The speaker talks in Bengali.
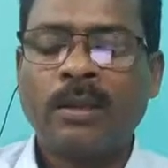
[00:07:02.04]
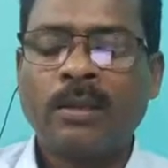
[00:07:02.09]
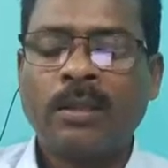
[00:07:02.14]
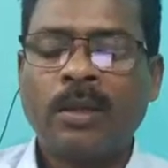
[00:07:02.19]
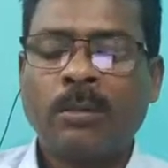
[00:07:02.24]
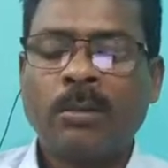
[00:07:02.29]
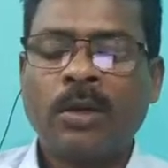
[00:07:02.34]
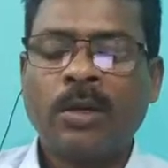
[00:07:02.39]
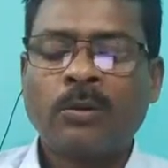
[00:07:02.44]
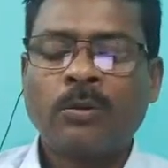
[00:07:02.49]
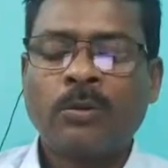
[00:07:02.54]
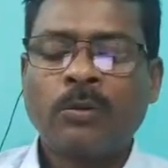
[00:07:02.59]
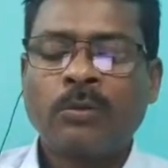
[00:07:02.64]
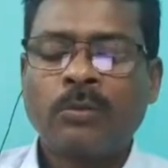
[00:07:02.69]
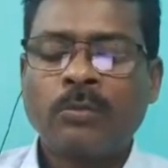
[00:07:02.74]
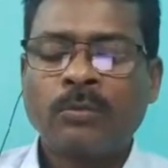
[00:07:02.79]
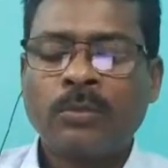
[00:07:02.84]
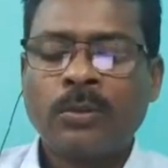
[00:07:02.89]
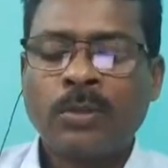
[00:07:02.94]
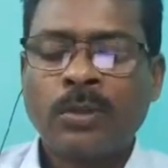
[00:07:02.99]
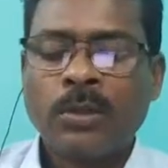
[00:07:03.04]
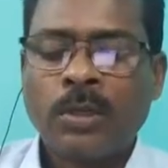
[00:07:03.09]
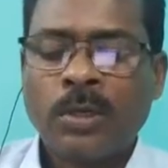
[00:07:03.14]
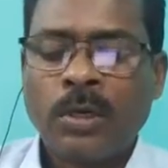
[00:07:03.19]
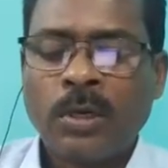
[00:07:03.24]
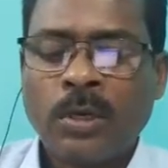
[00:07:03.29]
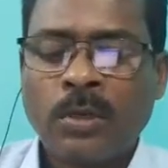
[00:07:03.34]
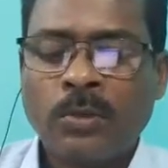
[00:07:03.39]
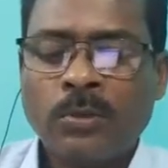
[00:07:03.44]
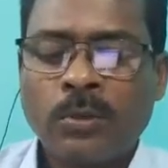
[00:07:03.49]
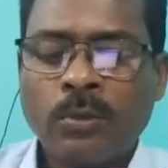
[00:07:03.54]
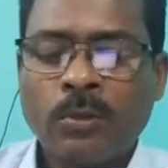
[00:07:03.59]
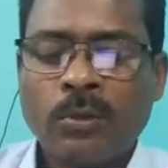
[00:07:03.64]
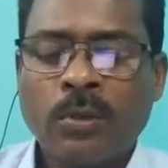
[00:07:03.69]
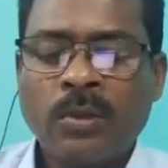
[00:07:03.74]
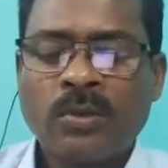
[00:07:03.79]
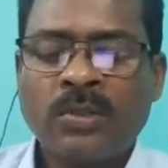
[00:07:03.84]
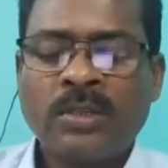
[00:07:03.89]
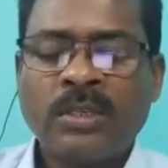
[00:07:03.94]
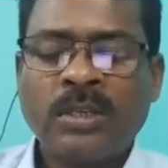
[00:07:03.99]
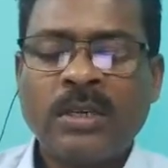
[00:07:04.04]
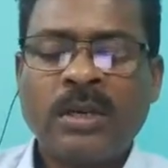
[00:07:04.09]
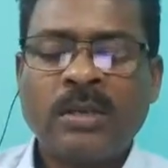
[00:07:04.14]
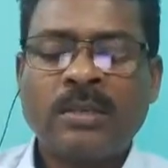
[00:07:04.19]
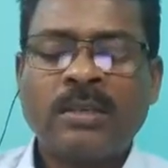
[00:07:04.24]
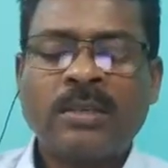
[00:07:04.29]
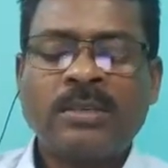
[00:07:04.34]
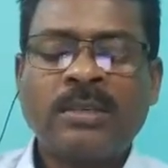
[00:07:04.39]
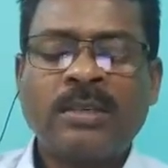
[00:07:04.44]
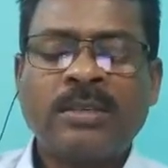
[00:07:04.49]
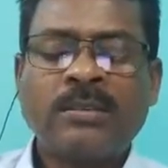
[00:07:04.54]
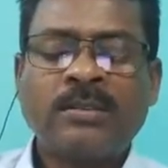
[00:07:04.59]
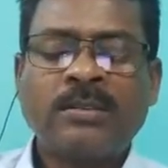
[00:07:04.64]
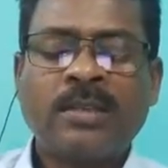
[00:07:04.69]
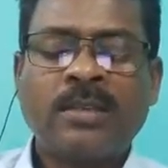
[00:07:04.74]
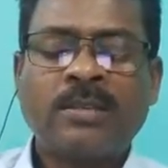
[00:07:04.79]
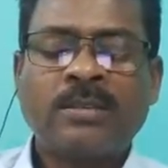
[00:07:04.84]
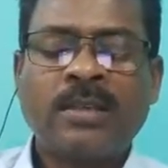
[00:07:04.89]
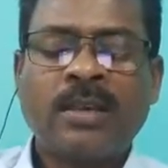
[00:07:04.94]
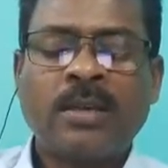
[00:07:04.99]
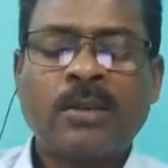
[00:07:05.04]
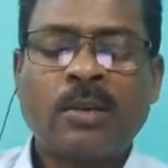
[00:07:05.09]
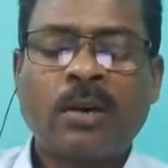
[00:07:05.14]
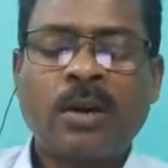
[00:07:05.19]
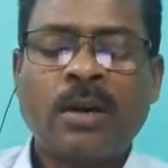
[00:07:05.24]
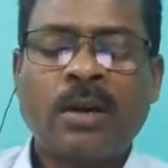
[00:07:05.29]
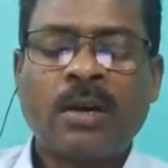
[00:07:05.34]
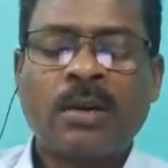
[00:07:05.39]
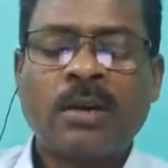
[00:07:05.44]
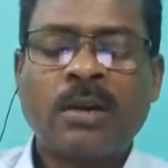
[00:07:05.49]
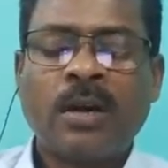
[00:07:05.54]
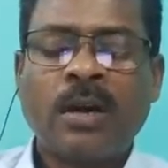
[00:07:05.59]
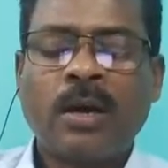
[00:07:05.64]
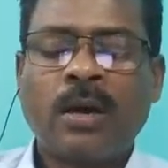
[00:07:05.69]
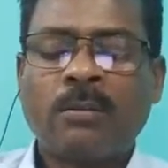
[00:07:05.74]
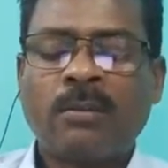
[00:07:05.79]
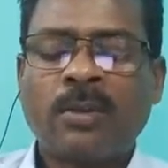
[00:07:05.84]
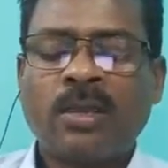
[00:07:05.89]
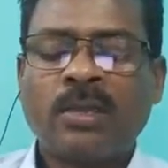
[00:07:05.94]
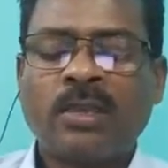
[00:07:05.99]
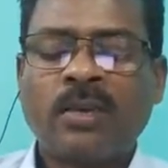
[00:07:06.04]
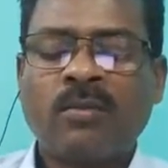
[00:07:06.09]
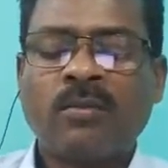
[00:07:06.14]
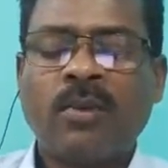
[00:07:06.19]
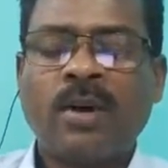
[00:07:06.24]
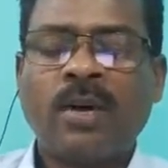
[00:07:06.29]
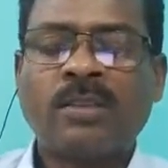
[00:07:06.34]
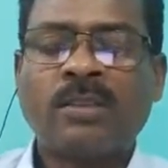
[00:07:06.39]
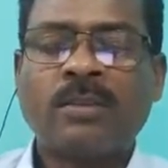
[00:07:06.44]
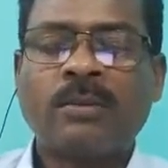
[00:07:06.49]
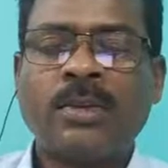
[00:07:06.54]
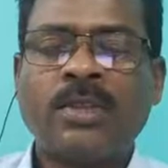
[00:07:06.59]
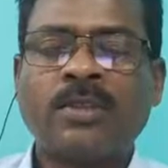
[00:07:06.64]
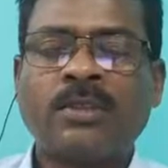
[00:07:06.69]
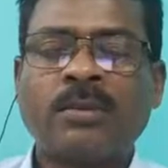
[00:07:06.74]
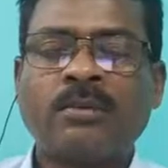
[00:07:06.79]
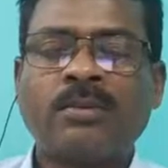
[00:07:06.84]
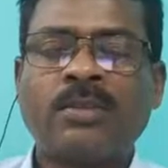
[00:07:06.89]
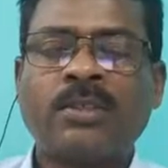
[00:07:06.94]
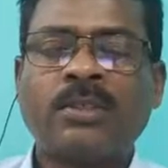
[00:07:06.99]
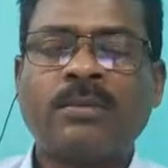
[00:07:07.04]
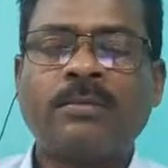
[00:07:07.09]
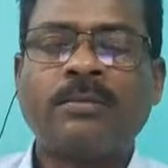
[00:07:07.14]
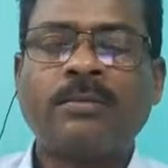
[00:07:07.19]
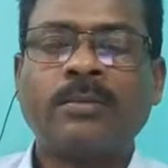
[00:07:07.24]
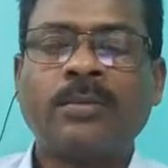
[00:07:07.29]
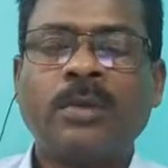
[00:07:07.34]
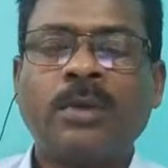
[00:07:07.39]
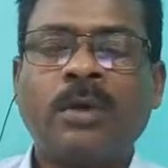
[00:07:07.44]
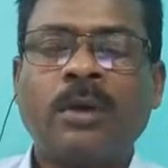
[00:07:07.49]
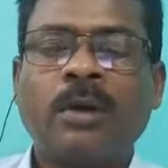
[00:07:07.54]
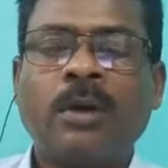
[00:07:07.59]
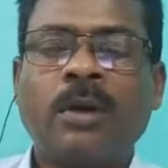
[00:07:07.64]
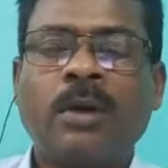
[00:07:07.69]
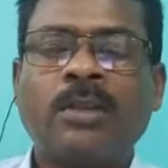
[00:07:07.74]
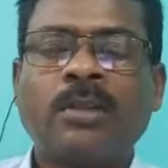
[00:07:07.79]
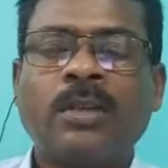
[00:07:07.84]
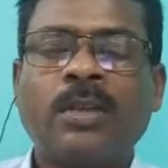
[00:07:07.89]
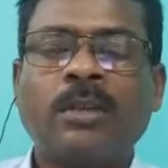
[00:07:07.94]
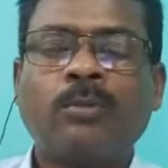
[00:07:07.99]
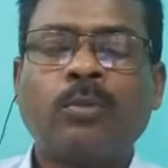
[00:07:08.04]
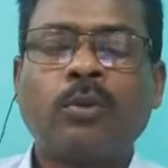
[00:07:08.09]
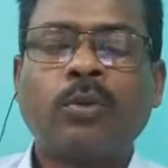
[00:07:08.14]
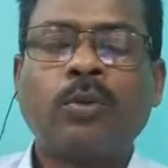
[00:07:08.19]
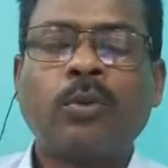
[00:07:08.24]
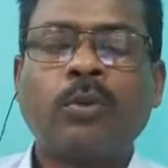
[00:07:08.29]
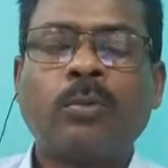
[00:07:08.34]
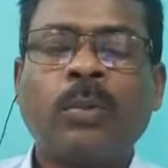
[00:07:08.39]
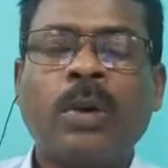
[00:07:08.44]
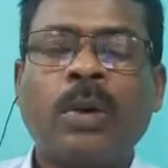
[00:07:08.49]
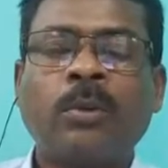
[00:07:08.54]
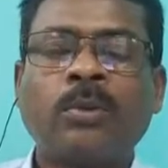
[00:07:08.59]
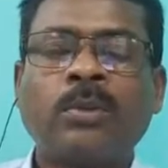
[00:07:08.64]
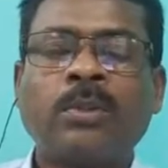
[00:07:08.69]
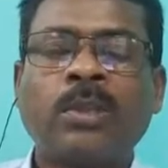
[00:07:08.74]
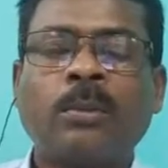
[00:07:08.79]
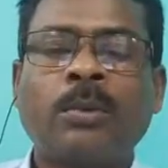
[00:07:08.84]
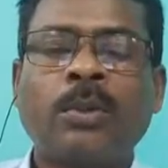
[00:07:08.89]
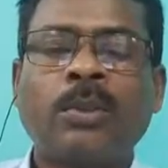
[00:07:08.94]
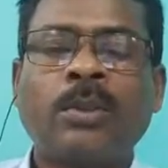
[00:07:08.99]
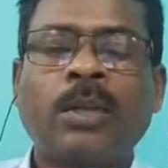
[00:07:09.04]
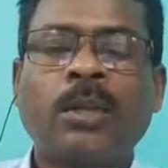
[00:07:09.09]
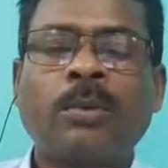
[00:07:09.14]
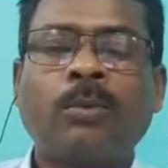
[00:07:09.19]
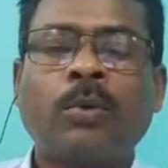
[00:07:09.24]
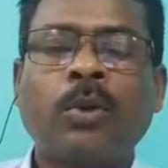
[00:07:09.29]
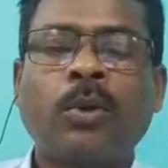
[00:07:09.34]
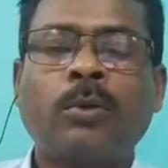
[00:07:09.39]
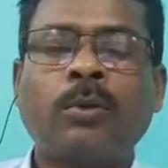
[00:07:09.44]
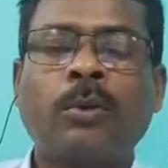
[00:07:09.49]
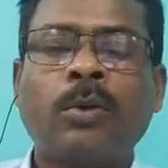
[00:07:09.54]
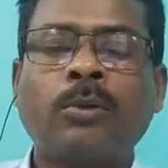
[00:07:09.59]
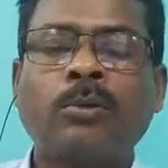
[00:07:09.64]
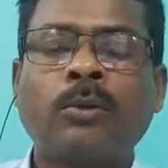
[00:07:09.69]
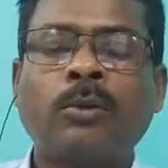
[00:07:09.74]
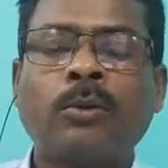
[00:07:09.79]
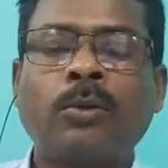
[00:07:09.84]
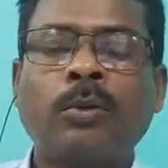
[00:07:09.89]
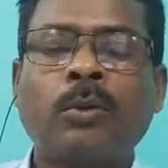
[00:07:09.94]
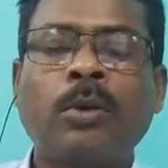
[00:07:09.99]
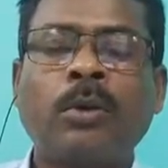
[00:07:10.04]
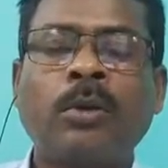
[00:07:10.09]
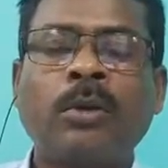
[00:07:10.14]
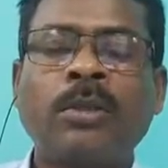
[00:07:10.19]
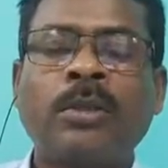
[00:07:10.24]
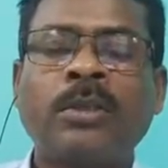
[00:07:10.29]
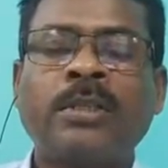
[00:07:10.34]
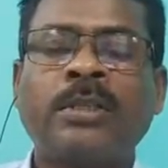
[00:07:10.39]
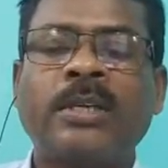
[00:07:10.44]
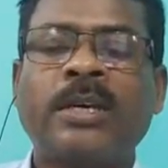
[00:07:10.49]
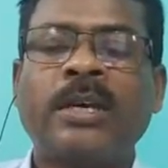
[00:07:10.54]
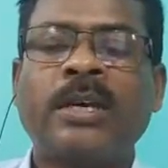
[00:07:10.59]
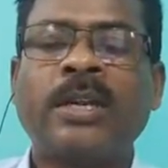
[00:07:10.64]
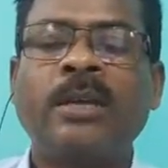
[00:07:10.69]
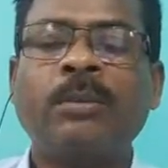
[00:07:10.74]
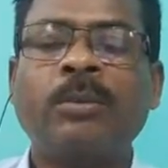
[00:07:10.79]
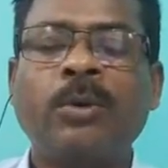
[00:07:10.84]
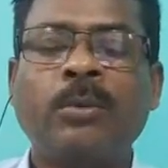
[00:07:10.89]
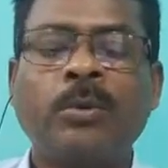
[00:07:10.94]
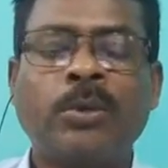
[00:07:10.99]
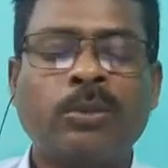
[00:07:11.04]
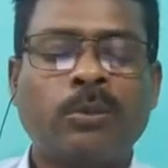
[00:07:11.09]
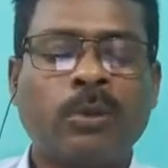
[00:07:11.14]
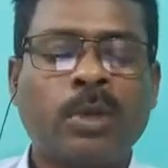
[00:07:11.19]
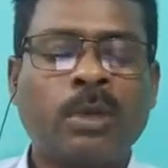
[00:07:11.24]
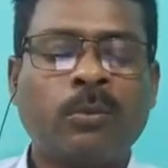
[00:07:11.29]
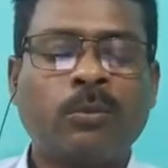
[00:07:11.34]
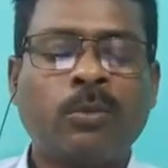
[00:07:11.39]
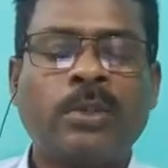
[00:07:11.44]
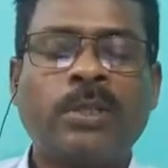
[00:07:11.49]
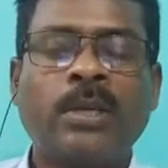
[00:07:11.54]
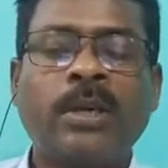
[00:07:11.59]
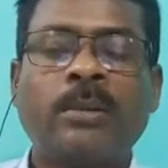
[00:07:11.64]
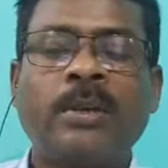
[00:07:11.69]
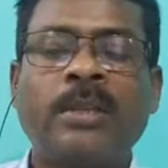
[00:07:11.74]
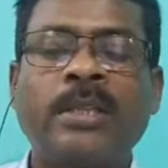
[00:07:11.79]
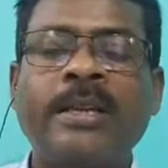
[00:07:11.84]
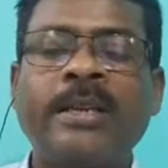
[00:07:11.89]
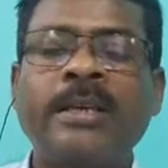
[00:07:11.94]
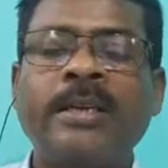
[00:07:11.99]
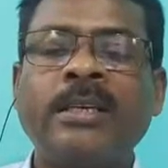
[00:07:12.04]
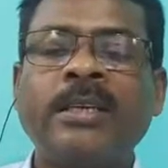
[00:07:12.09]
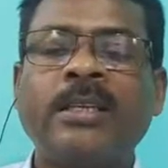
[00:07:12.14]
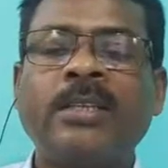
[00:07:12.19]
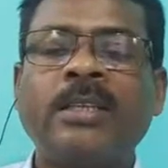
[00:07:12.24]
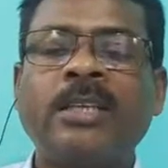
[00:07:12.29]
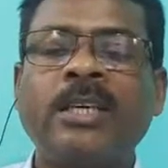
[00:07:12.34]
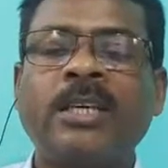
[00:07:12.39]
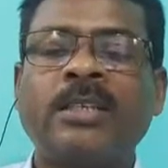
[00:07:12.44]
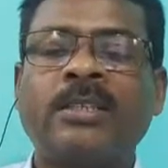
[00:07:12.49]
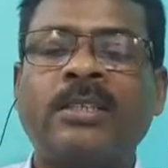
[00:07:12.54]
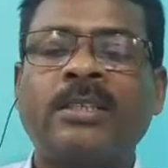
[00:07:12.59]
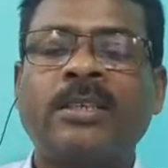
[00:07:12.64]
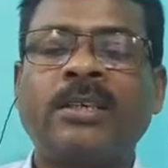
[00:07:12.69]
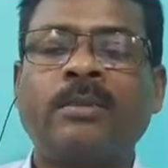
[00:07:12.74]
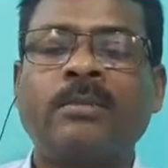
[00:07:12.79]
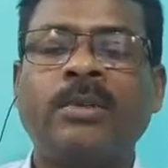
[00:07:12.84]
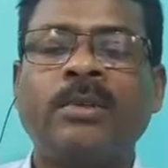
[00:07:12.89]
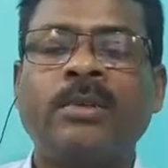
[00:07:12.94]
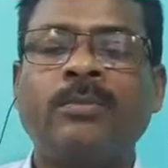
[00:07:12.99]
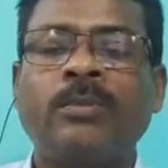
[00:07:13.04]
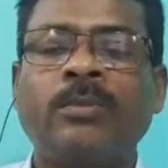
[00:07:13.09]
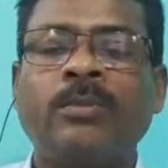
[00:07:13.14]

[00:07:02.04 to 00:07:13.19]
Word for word: নাম্বার টু Uh, should consider the changes that occurred after the first prescription অর্থাৎ প্রথম ব্যবস্থাপত্রের পরিবর্তনগুলো সেখানে বিবেচনার মধ্যে আমাদের নিয়ে আসতে হবে